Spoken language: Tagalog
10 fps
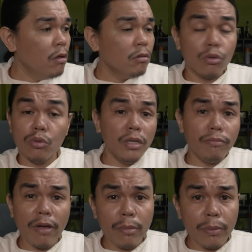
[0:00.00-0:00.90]
So
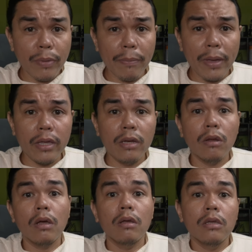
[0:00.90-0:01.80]
G-Fiber prepaid,
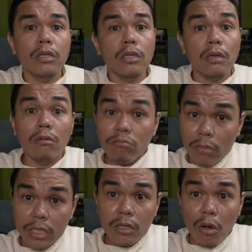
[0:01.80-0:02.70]

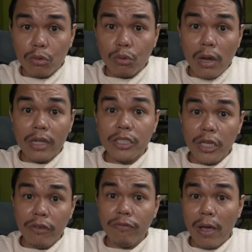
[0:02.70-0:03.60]
let's go to the
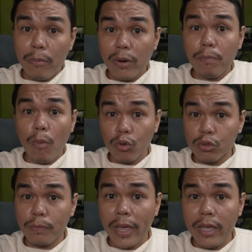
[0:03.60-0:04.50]
G-Fiber
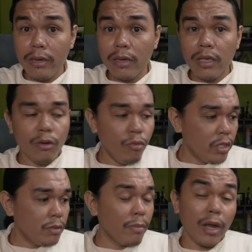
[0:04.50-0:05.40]
postpaid in
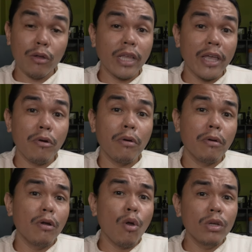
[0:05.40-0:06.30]
which meron tayong
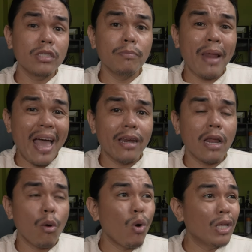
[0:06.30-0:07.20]
lowest plan
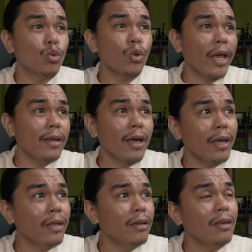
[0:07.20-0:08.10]
na
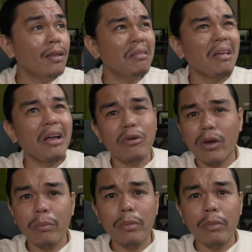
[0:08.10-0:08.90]
1299, 100